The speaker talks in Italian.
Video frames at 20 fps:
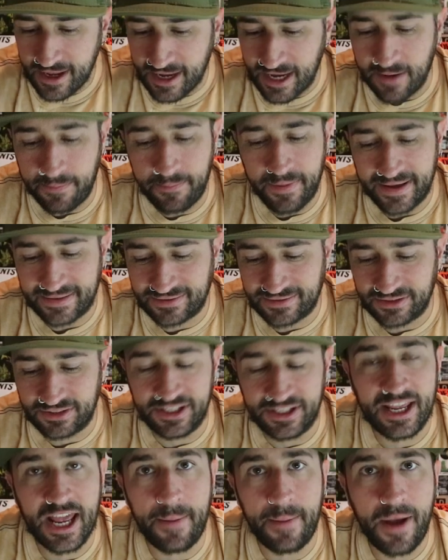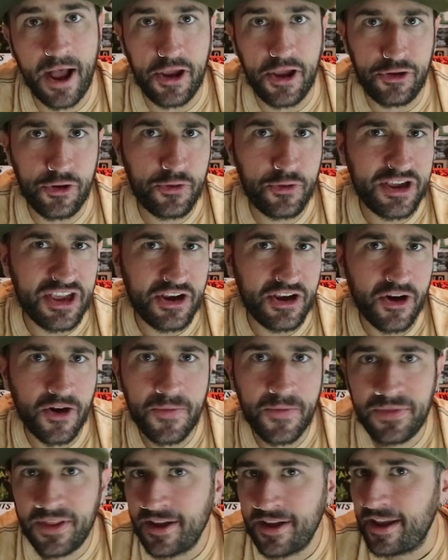il pezzo si chiama
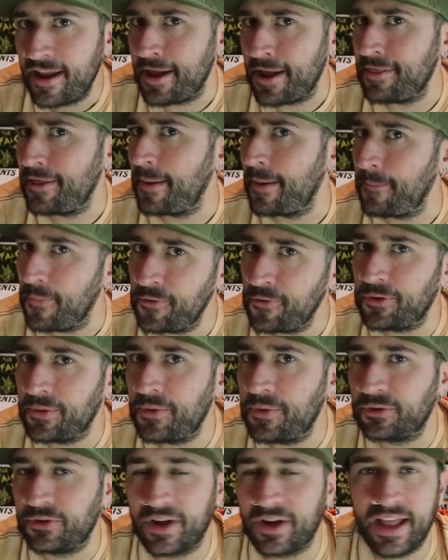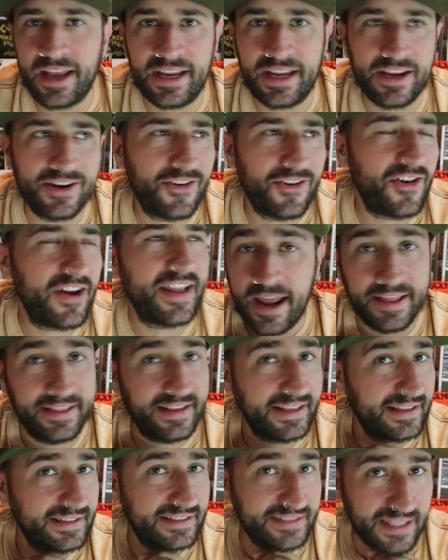Yukiko ed è molto molto carino ed
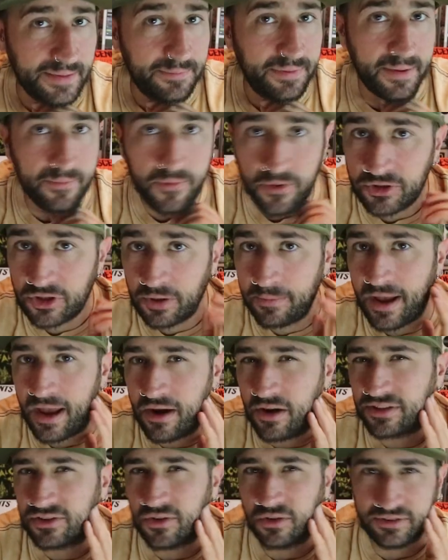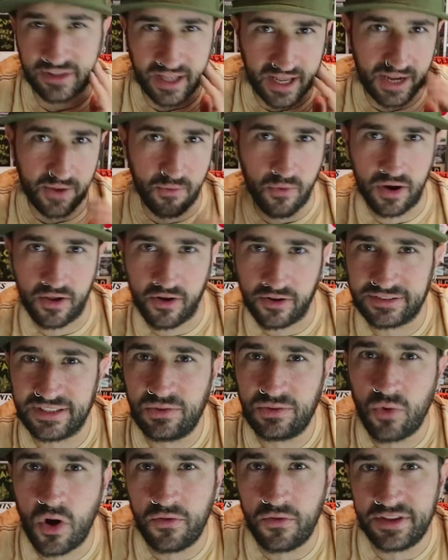è sempre molto bello ascoltare qualcosa
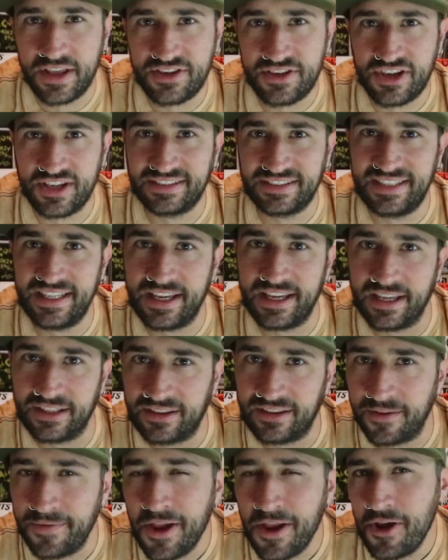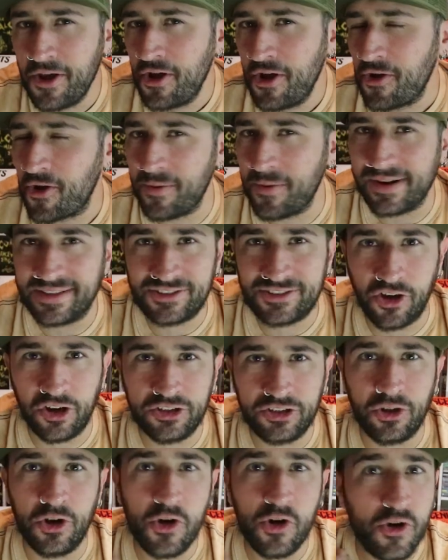di nuovo dei Chicks Dig It. Come al
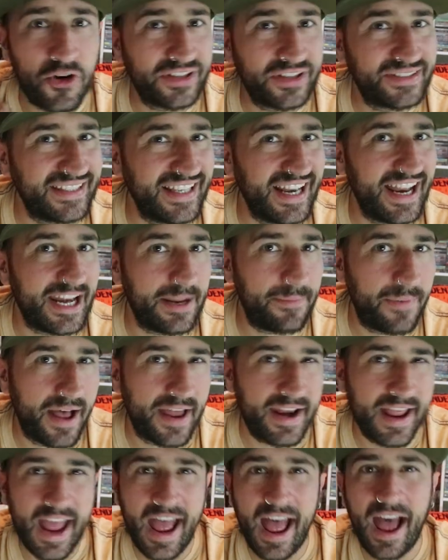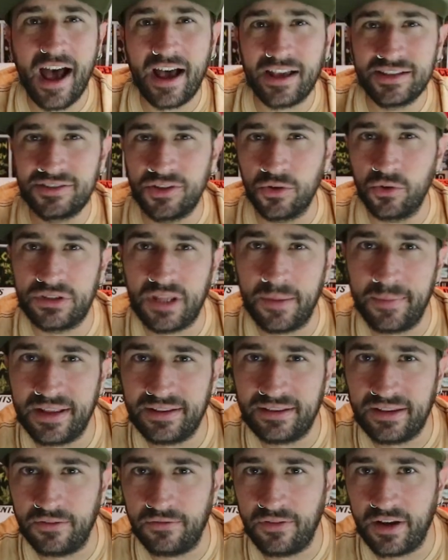solito il loro stile rimane
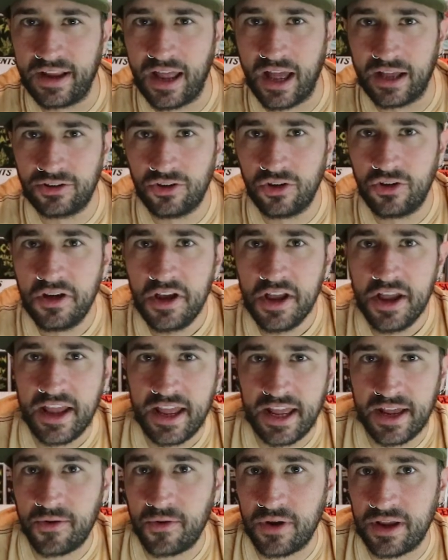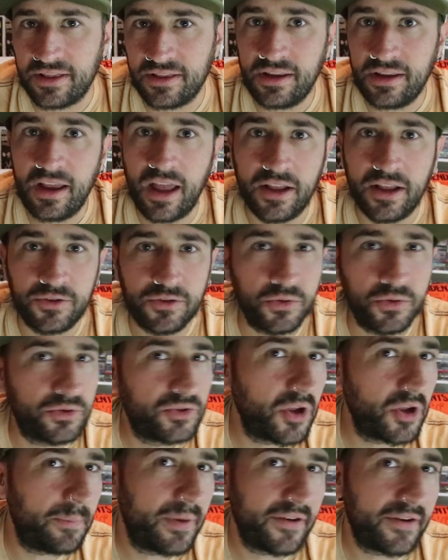assolutamente invariato e quindi è
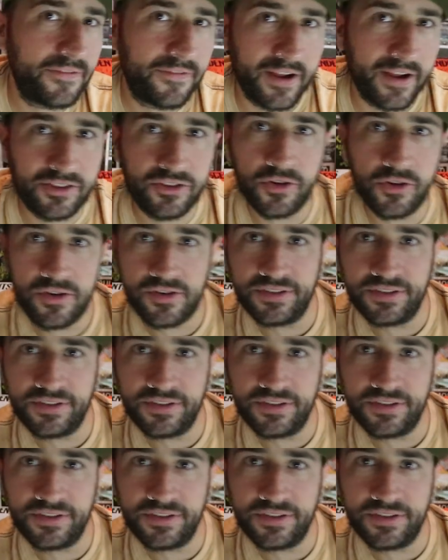tutto perfetto